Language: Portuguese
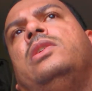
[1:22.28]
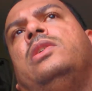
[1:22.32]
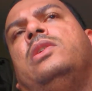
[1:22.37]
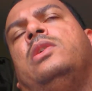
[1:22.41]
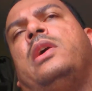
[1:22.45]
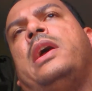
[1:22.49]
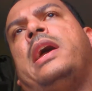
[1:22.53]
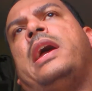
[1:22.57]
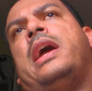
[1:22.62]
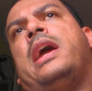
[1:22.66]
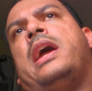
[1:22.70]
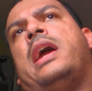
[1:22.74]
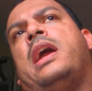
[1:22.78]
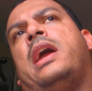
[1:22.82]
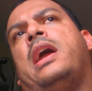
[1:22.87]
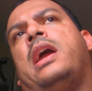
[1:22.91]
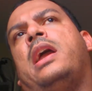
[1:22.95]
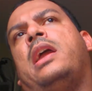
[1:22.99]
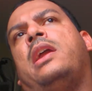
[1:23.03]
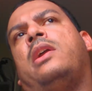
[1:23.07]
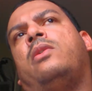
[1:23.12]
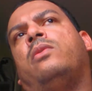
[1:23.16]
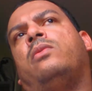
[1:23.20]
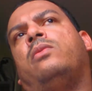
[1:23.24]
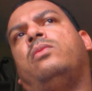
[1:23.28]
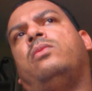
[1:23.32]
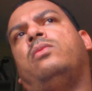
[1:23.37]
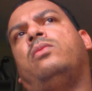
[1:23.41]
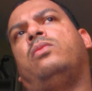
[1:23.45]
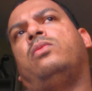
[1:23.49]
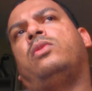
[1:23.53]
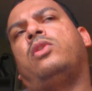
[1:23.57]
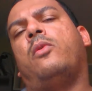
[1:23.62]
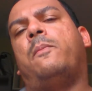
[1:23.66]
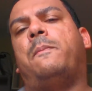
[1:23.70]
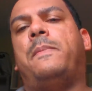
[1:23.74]
é,
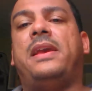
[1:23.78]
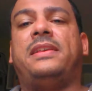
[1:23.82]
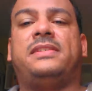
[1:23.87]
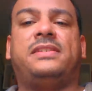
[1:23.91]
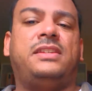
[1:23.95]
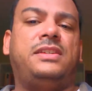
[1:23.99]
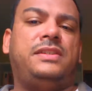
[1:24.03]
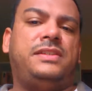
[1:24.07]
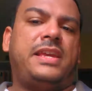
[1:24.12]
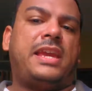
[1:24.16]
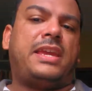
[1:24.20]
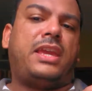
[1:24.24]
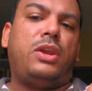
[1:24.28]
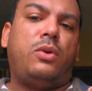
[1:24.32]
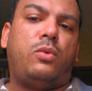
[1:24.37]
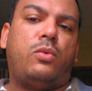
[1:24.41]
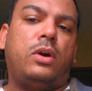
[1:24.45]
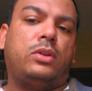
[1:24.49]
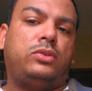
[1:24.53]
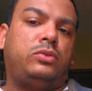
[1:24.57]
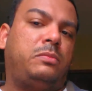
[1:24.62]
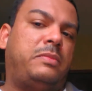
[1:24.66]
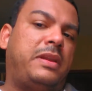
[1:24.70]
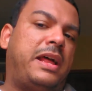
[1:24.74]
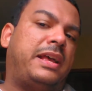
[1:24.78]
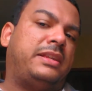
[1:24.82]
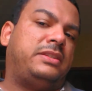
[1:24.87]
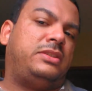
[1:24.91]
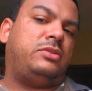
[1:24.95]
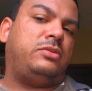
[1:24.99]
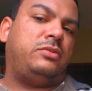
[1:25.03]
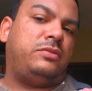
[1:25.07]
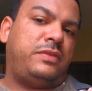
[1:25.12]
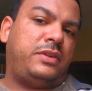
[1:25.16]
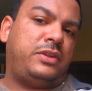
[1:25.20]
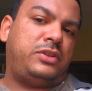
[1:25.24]
o que eu pesquisei é que enquanto o
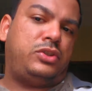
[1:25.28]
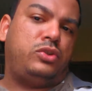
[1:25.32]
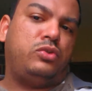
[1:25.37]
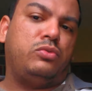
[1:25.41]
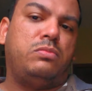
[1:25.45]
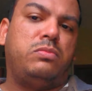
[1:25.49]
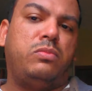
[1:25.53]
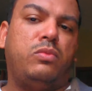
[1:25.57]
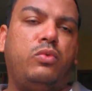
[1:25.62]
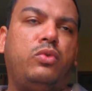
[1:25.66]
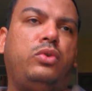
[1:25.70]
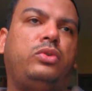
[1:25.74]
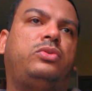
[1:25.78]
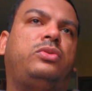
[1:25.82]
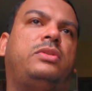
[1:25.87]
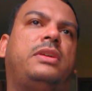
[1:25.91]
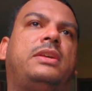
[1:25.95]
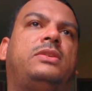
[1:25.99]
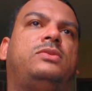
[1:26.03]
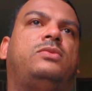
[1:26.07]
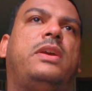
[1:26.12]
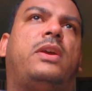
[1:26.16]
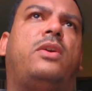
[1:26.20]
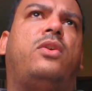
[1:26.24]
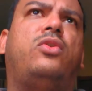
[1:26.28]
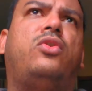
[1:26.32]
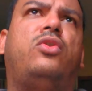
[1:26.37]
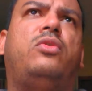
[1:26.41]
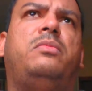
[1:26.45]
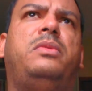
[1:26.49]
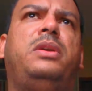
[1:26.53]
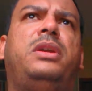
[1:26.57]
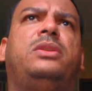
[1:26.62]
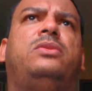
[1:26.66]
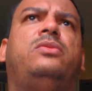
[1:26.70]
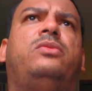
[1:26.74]
Brasil investiu muito na sua
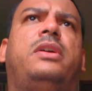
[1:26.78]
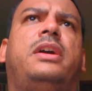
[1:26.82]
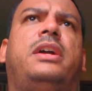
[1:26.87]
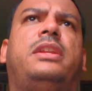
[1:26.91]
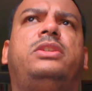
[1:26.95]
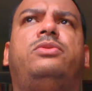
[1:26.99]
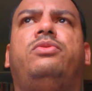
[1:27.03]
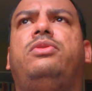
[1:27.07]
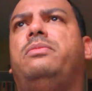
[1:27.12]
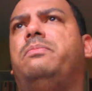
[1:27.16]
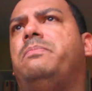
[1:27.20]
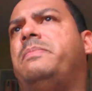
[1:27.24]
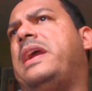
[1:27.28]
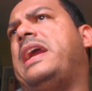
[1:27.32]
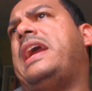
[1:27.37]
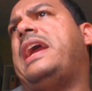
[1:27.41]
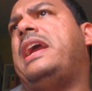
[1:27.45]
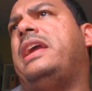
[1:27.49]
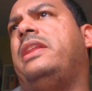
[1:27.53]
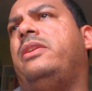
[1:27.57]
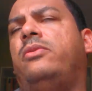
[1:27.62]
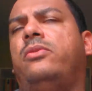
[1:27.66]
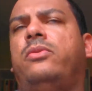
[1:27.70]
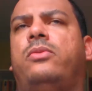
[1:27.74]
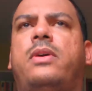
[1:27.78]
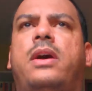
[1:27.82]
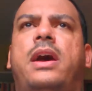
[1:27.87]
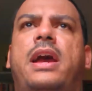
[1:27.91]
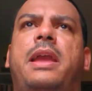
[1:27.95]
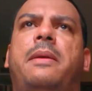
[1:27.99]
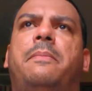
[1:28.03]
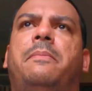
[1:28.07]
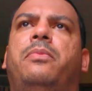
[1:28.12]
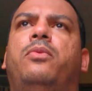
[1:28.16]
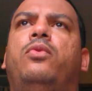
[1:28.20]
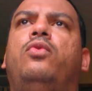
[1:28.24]
economia durante o Império, a
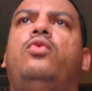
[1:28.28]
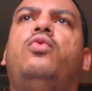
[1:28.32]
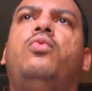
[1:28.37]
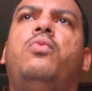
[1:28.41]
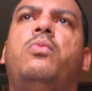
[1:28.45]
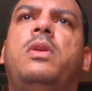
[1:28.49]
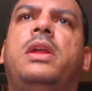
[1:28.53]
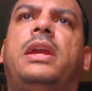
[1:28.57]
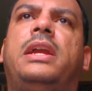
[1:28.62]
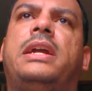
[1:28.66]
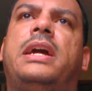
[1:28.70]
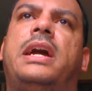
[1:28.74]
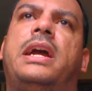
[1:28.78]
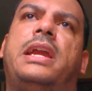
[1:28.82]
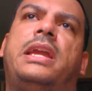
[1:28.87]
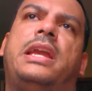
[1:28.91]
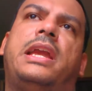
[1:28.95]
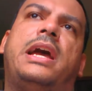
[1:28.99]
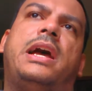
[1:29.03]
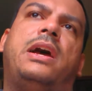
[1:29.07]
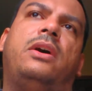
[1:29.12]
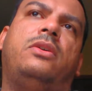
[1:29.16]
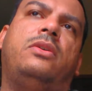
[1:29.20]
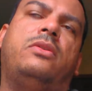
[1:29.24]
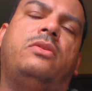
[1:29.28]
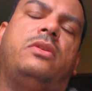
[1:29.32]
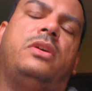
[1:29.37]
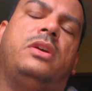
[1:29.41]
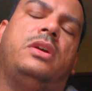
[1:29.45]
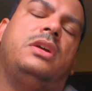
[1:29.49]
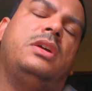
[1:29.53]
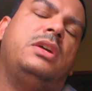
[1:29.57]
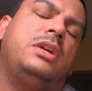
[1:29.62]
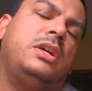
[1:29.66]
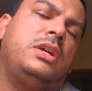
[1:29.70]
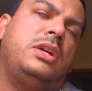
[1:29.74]
República e, a,
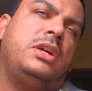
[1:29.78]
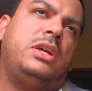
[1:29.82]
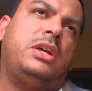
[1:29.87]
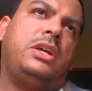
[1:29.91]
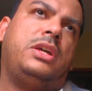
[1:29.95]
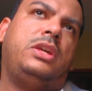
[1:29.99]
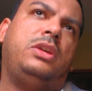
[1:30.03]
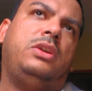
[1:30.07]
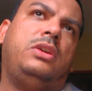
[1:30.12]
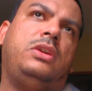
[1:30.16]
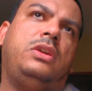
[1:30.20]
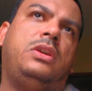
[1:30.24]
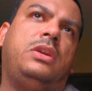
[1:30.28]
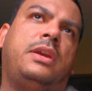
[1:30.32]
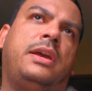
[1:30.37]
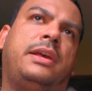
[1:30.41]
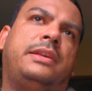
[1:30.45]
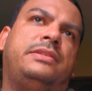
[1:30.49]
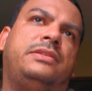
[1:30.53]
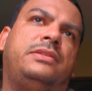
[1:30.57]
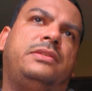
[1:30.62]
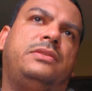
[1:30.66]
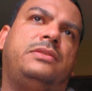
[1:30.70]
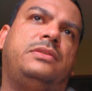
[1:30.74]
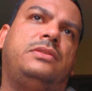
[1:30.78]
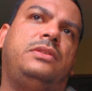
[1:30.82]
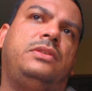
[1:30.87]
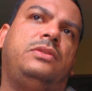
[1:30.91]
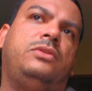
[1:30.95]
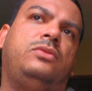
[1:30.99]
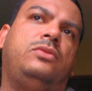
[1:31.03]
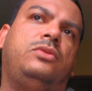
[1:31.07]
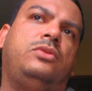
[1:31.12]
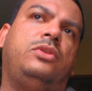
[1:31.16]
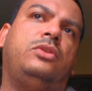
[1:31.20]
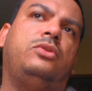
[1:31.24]
e, as,
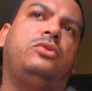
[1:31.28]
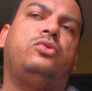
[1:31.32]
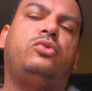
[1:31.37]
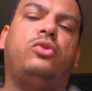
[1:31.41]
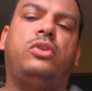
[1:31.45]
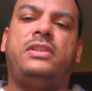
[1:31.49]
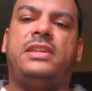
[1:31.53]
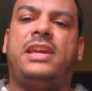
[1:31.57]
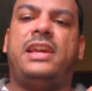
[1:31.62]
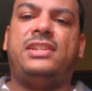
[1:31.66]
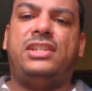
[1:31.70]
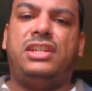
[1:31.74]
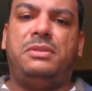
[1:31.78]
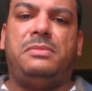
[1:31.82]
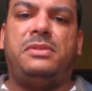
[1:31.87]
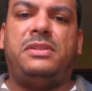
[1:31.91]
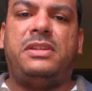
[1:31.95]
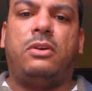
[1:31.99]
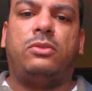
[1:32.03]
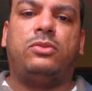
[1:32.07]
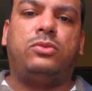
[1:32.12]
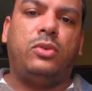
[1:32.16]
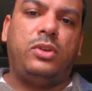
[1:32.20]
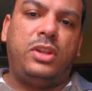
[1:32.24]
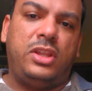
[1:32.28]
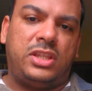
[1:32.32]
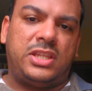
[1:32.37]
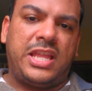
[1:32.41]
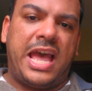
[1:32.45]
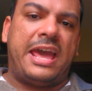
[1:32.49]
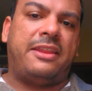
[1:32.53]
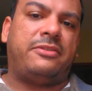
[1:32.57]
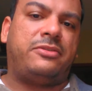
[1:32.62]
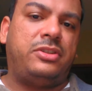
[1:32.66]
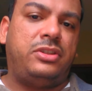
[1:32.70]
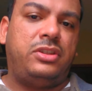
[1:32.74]
e os dois regimes
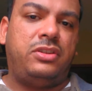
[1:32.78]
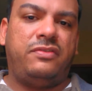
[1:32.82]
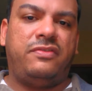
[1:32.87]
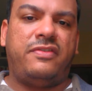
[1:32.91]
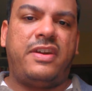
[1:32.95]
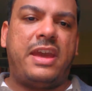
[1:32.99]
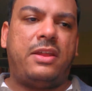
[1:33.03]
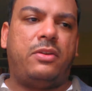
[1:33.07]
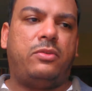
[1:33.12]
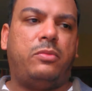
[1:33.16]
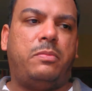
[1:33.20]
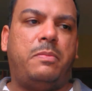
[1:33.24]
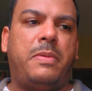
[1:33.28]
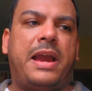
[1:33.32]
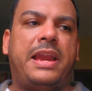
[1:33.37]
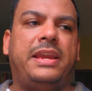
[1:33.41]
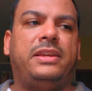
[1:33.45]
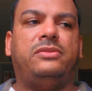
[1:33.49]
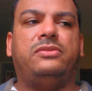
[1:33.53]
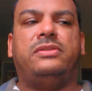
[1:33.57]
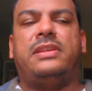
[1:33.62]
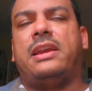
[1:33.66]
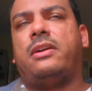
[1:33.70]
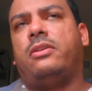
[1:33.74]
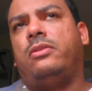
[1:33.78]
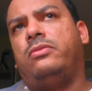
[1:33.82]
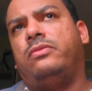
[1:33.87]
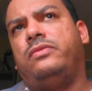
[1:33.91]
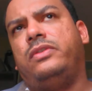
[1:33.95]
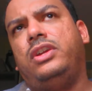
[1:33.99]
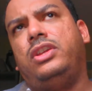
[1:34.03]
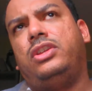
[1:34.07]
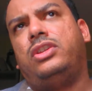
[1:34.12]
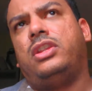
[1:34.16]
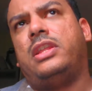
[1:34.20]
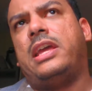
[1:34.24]
autoritários que tiveram no país no século
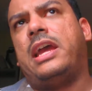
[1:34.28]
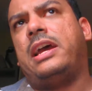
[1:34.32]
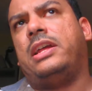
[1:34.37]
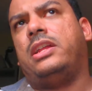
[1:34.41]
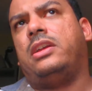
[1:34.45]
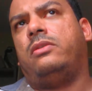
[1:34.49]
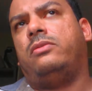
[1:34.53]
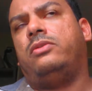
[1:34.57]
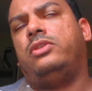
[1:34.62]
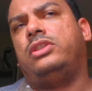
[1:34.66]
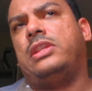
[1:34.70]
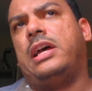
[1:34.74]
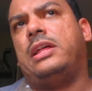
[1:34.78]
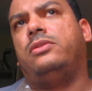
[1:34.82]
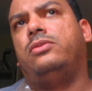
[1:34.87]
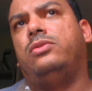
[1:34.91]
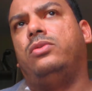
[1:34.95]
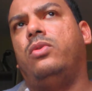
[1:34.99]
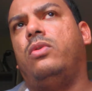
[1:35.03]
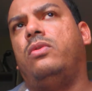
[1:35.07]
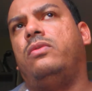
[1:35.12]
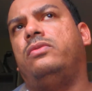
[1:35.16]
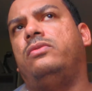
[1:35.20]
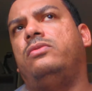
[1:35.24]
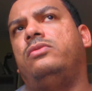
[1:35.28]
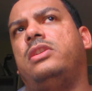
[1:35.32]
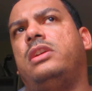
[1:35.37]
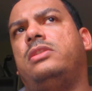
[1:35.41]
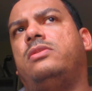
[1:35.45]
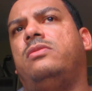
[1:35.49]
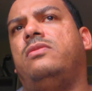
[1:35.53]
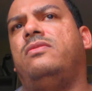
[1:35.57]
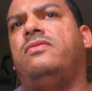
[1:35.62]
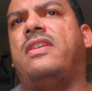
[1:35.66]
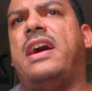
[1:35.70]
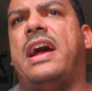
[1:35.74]
XX, né, o Estado Novo do
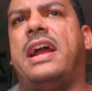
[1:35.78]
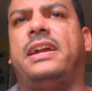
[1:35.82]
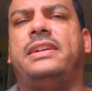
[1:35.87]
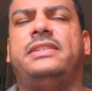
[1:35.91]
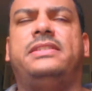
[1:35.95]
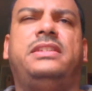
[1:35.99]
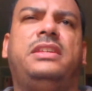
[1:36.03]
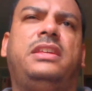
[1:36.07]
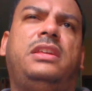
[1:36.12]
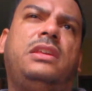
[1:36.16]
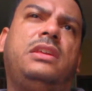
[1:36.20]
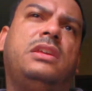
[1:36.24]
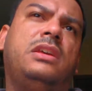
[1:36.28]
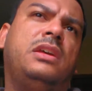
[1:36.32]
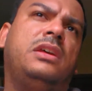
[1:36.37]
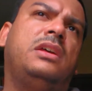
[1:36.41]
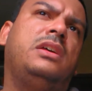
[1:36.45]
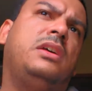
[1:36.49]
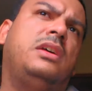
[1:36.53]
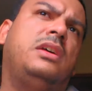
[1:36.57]
Getúlio Vargas e